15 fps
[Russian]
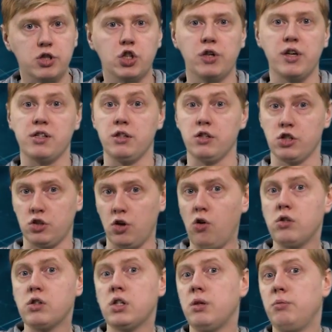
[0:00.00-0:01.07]
что если
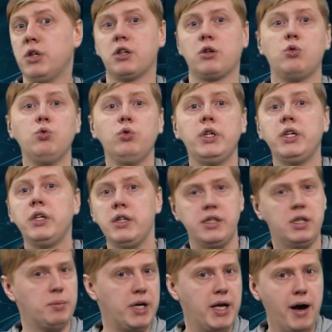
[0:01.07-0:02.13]
Солнце, Меркурий и
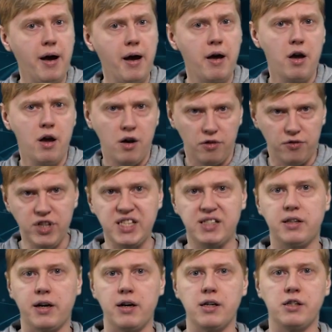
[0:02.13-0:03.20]
Земля
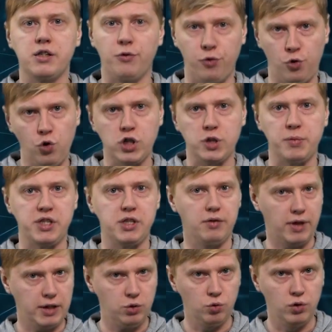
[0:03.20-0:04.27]
выстроятся в космосе
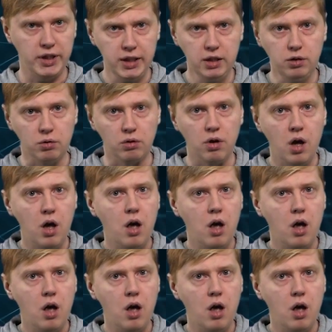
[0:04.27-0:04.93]
в одну линию,